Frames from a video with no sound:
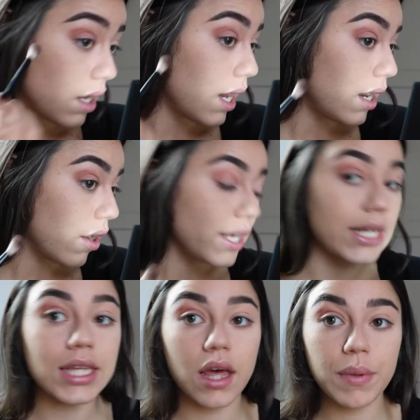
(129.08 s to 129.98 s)
Alors il
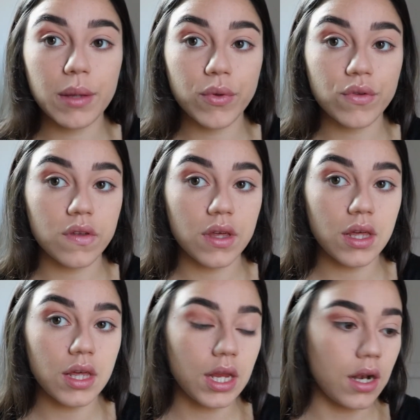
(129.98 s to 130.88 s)
est très
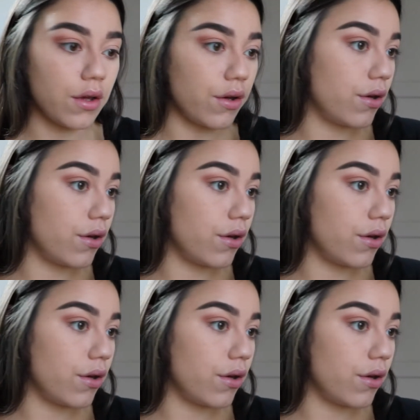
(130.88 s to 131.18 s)
pigmenté, il